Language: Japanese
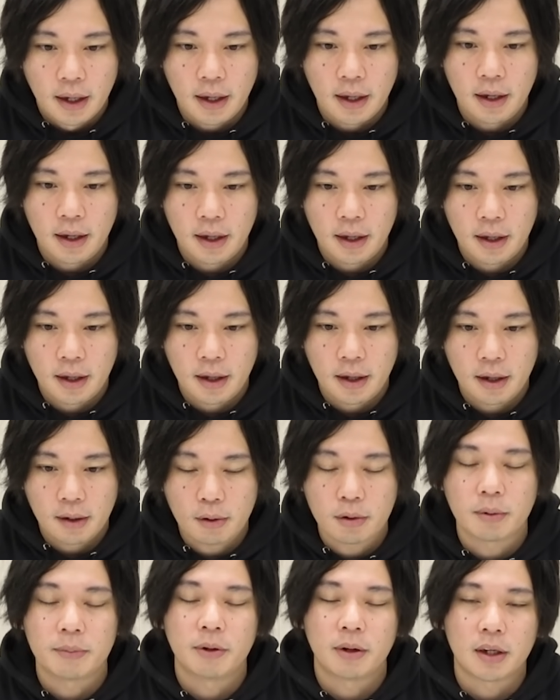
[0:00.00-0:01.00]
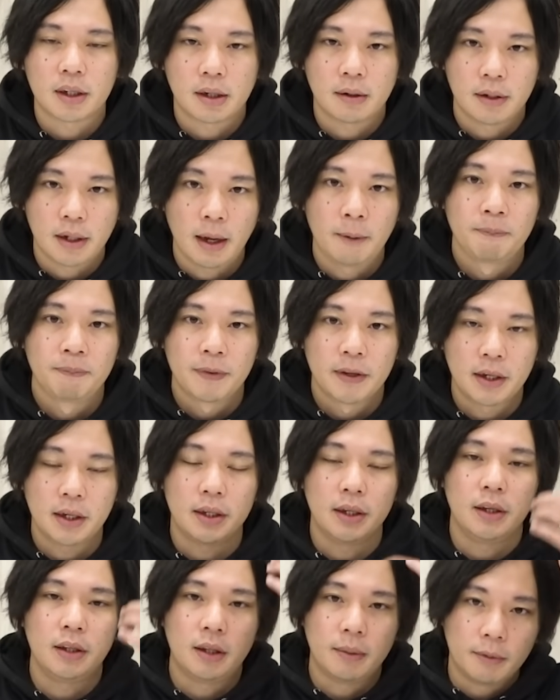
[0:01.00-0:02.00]
えー、好みの方はね、引
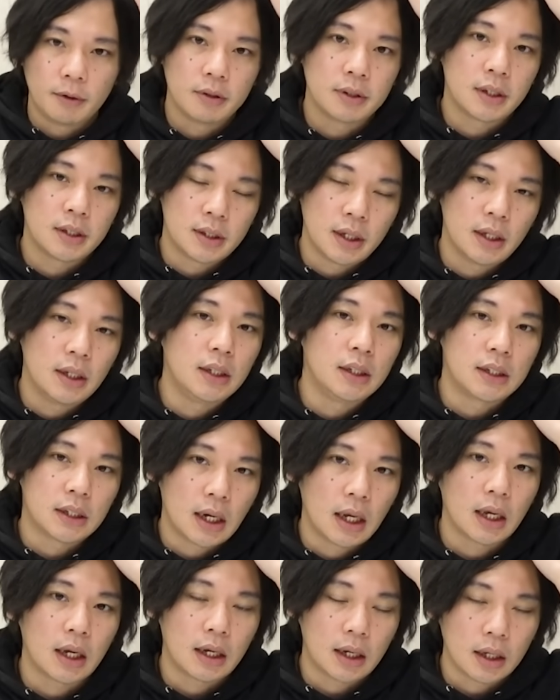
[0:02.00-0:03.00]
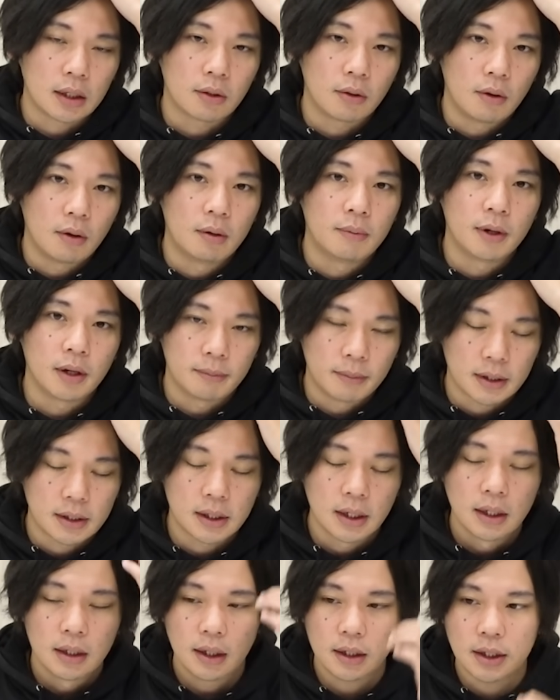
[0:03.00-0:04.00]
きに行っても全然いいんじゃないかなと思いま
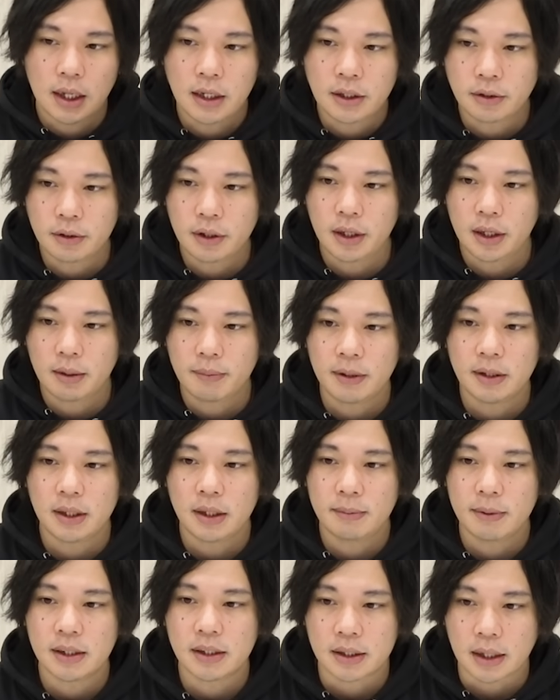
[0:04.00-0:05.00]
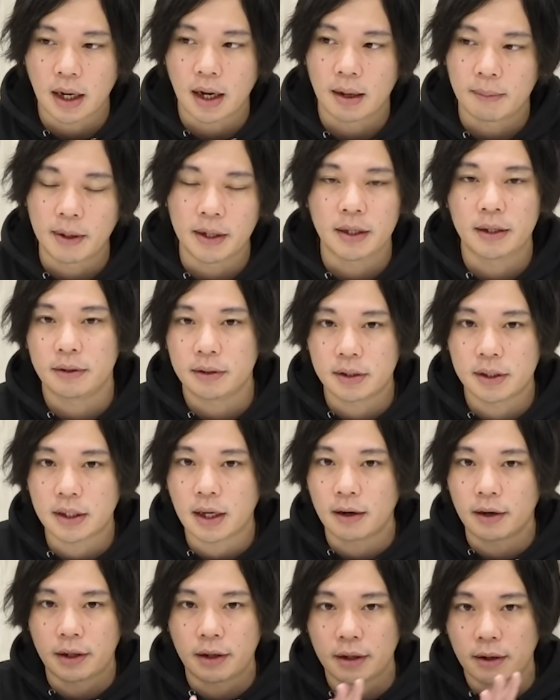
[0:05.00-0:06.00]
す。で、最初に、ま、言いました、まあ、
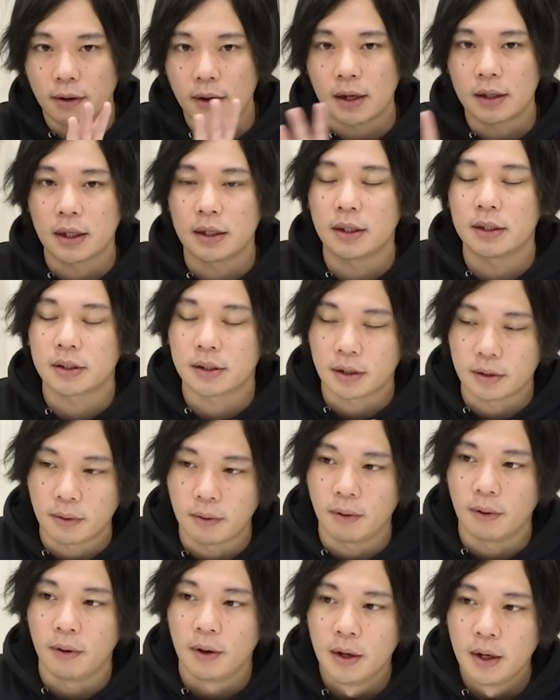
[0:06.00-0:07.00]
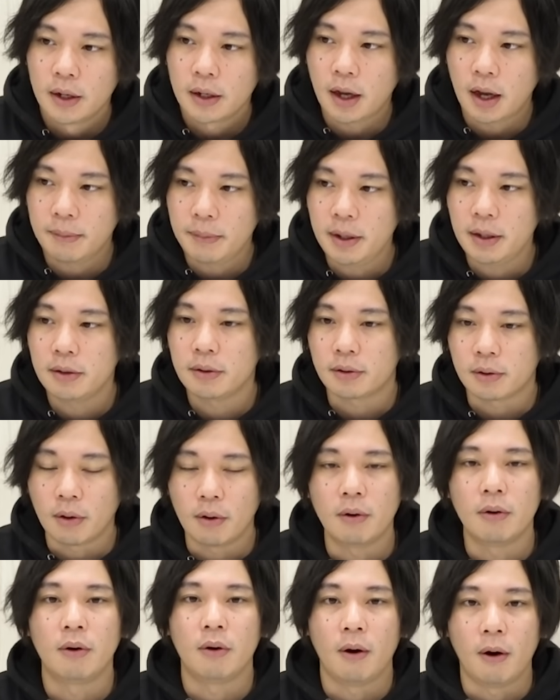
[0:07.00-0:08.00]
使われてるかわかんないですけど、カミーユと
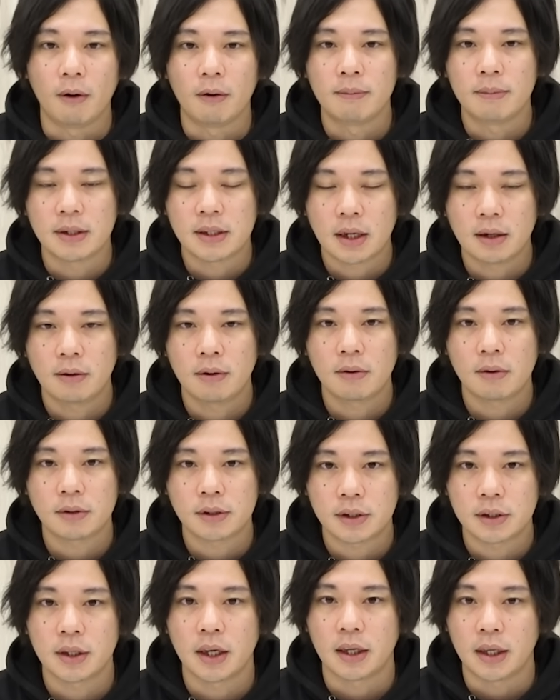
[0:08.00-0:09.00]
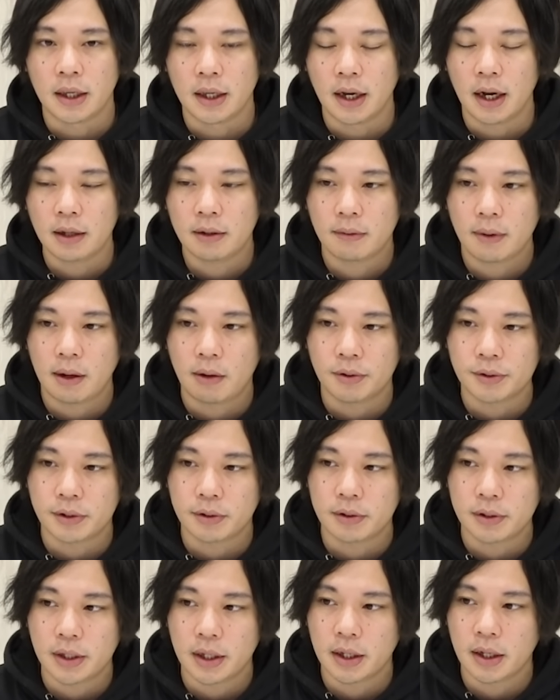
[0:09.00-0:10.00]
王本、まあ、3方向追撃、あとは
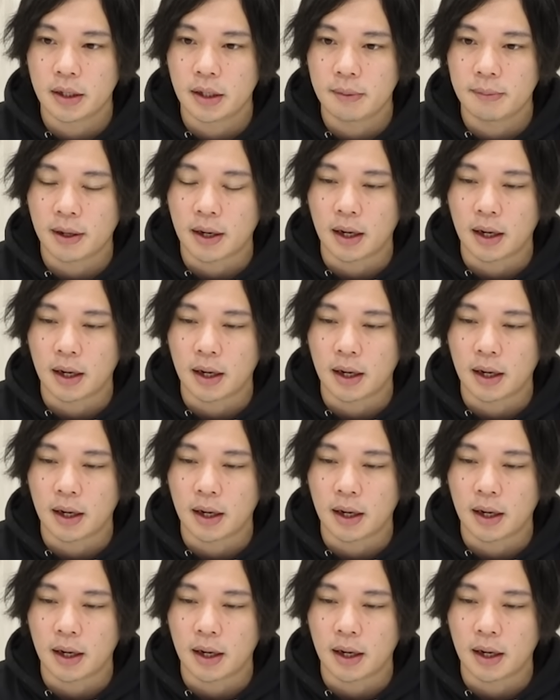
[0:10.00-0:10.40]
星5制限で今